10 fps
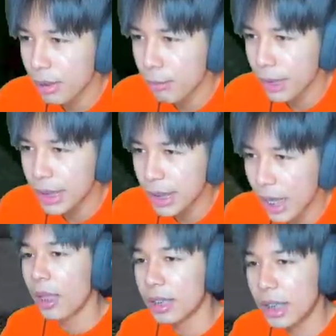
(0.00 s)
มานี่ซะ
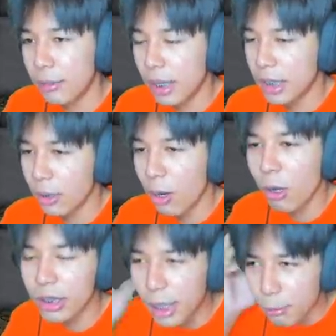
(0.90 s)
แสดงว่าน้อง
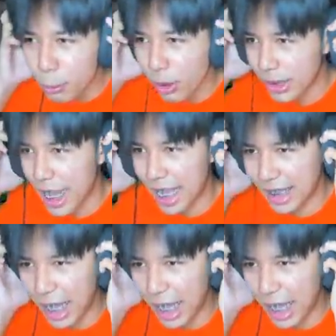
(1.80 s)
เขาเตรียมตัวแตกนะ